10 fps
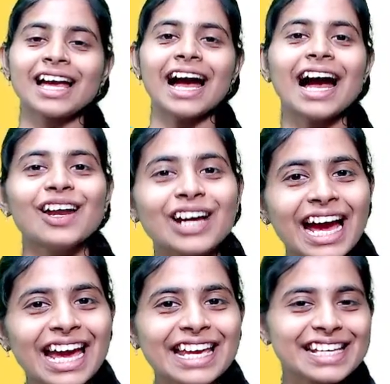ஹலோ
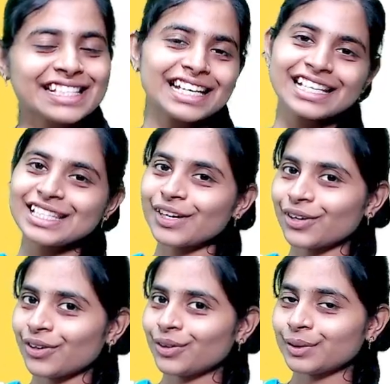கைஸ் ஸோ
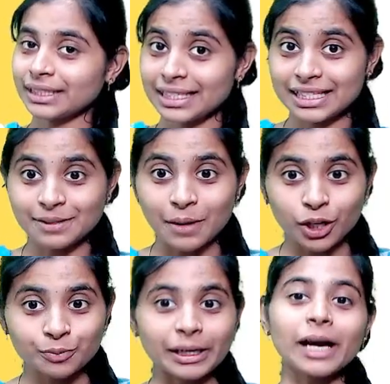திஸ் இஸ்
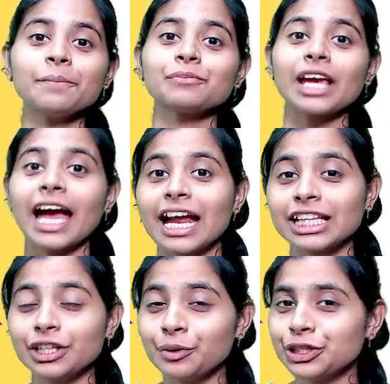பானுப்பிரியா அண்ட்
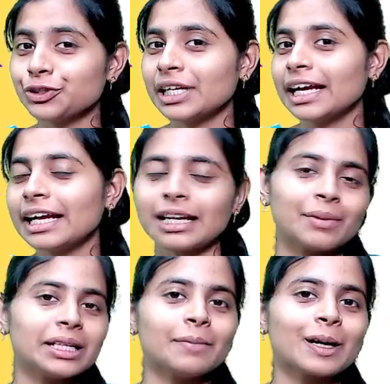இந்த வீடியோவில் நம்ம
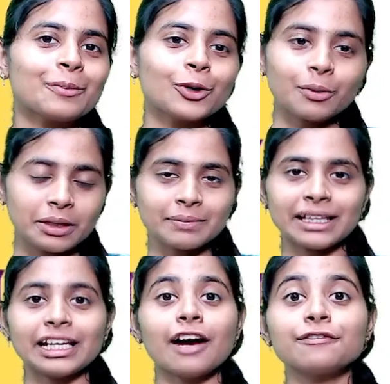என்ன பார்க்க போகிறோம் அப்படின்னு
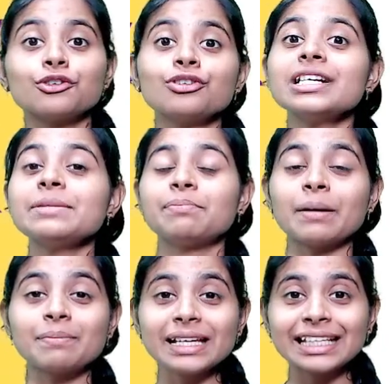பார்த்தீங்கன்னா அஃப்கோர்ஸ்
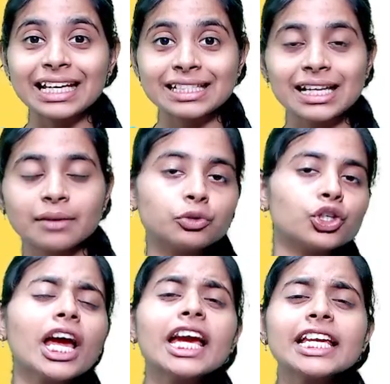பப்ளிக்
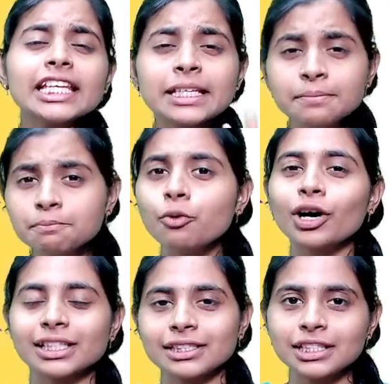எக்ஸாமோட
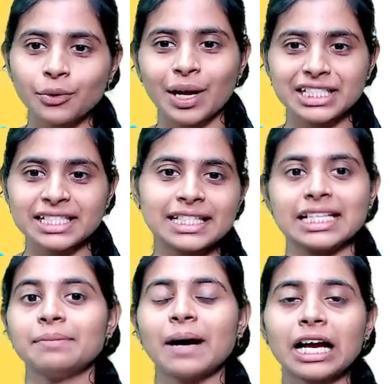இம்பார்ட்டண்ட் கொஷின்ஸ்
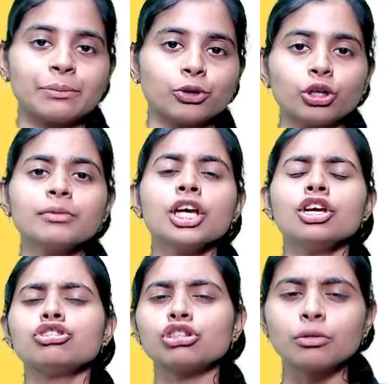தான் பார்க்க போகிறோம்
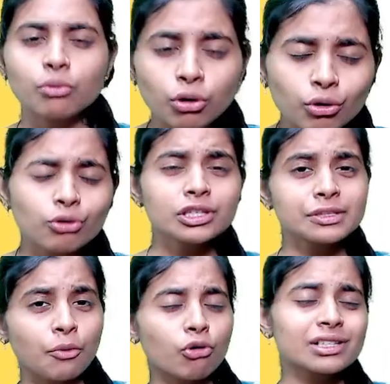ஸோ த மோஸ்ட்
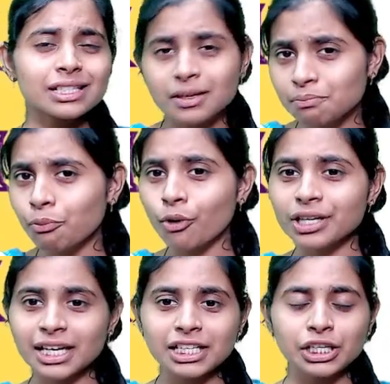மோஸ்ட்
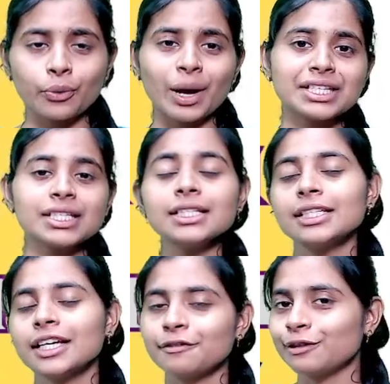இம்பார்ட்டண்ட் கொஷின்
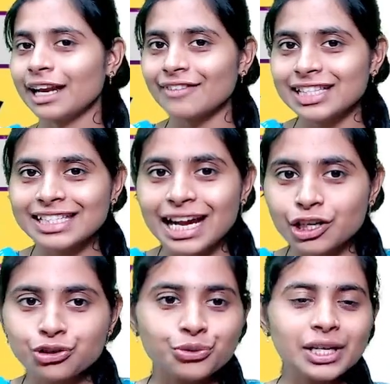இப்போ லெவன்த்
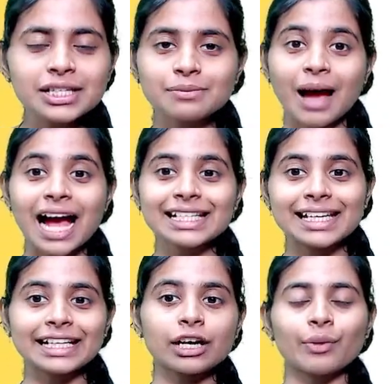ஸ்டாண்டர்ட் ஸ்டூடெண்ட்ஸ் மேக்ஸில்
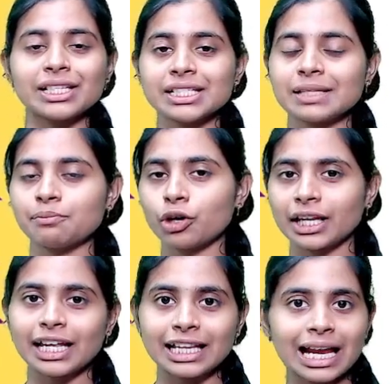இருக்க கொஷின்ஸ்
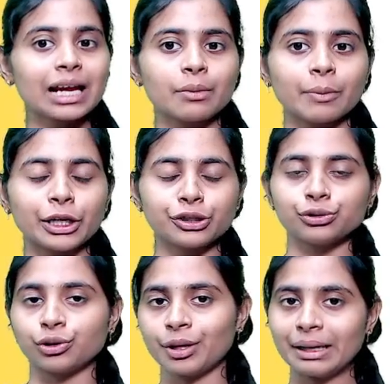இம்பார்ட்டன்ட் இதெல்லாம் நம்ம
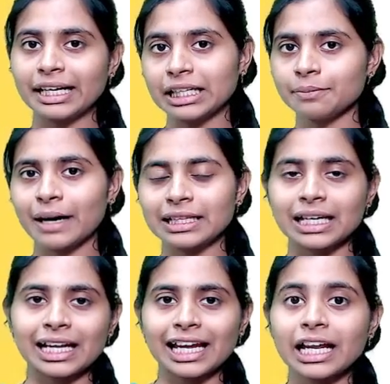படிக்கணும் அப்படிங்கிறது
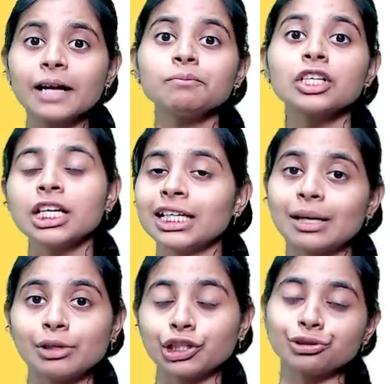பார்த்துடலாம் ஏன்னா
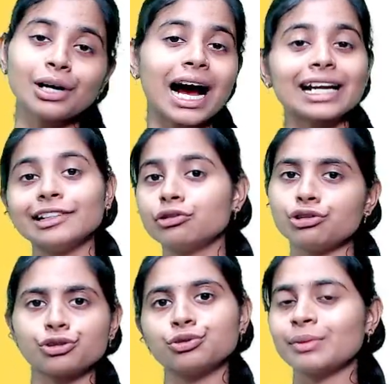நம்மளுக்கு இன்னும் ஹார்ட்லி ஒரு
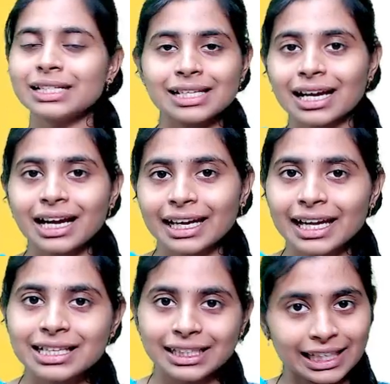டூ மந்த்ஸ் எல்லாம்
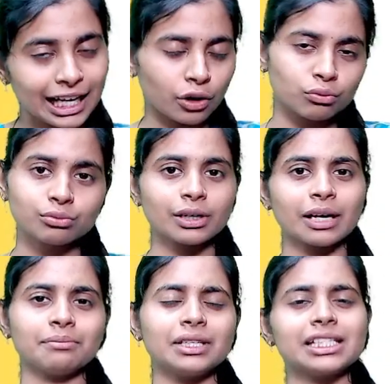கிடையாது இல்லையா ரொம்ப
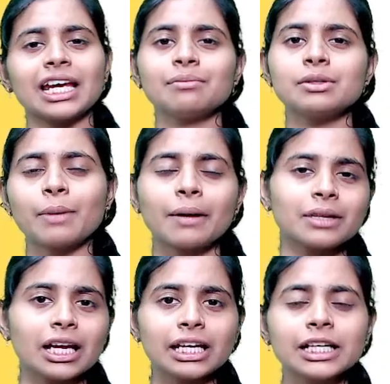கம்மி டைம் ஸ்பேம்
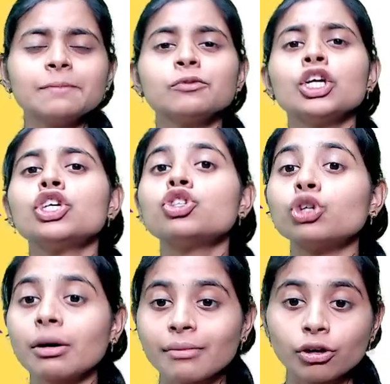தான் இருக்குது ஸோ
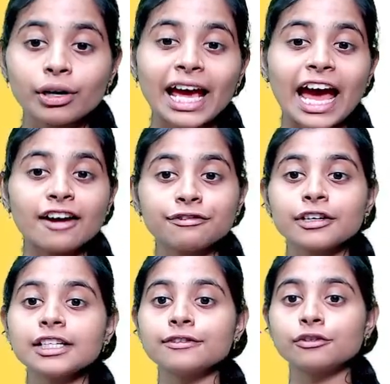நம்மளோட
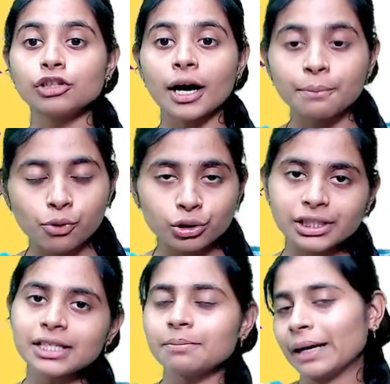எஃபர்ட் ஃபுல்லாக
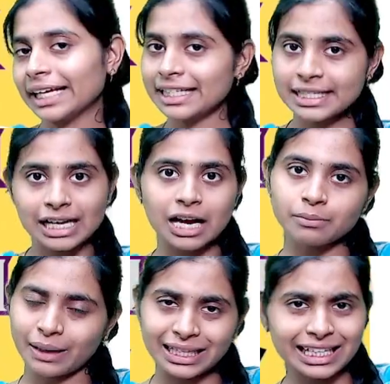போட்டு படிக்க ஸ்டார்ட்
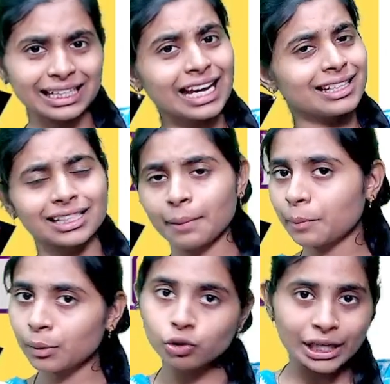பண்ணிடுங்க
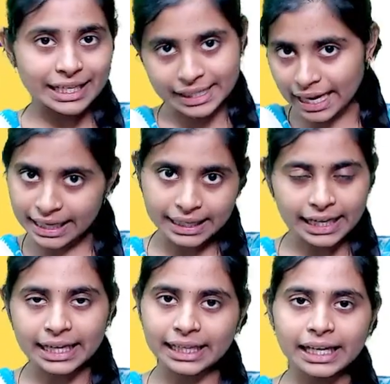இதுக்கப்புறமும் லேசியாக
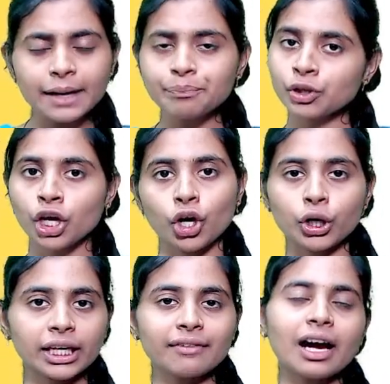இருக்காதீங்க
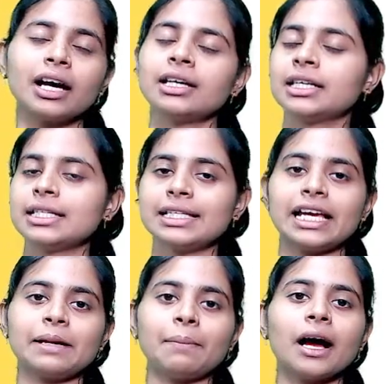ஓகேவா
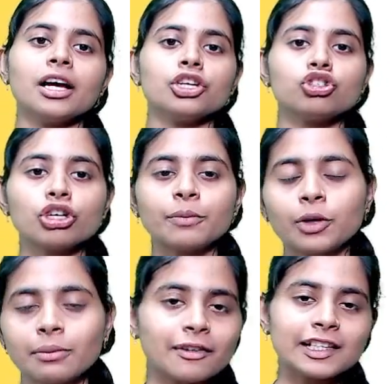சரிப்பா ஸோ இப்போ
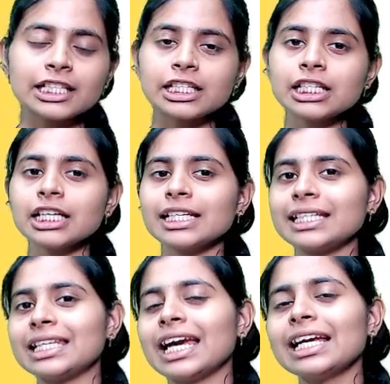நம்ம வந்துட்டு
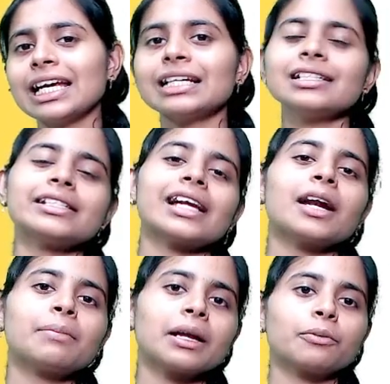எங்கேருந்து
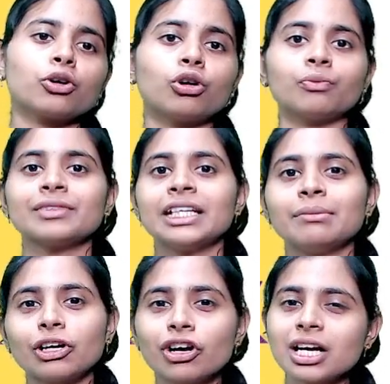ஸ்டார்ட் பண்ண போகிறோம்
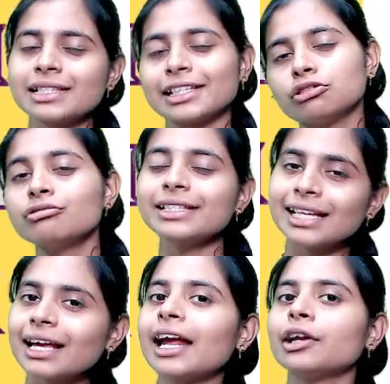பிகாஸ் இன்னும்
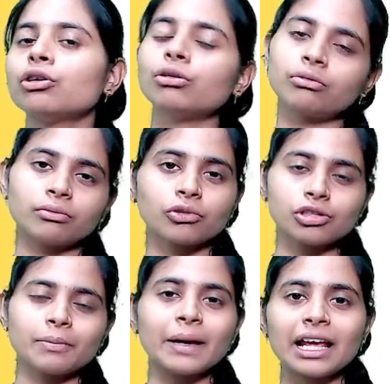சிலர் இன்னும்
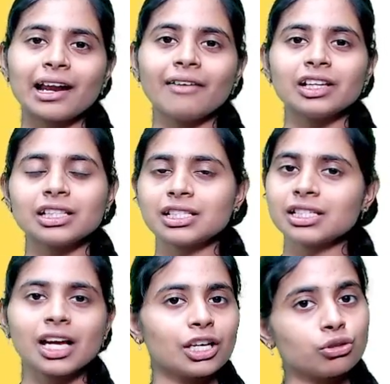கொஞ்சம் பேர்லாம் வந்துட்டு
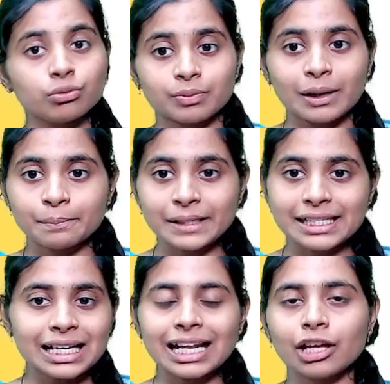நான் இன்னும்
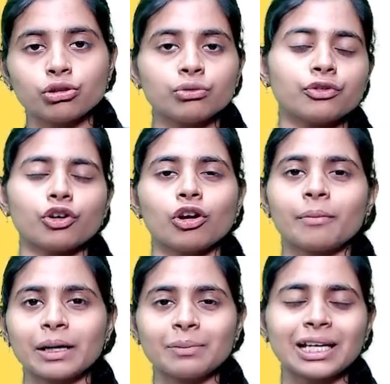கம்ப்ளீட்டாலாம் எதுவும் ஃபாலோ
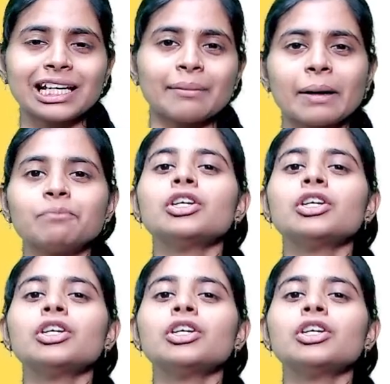பண்ணி படிக்கல மேம்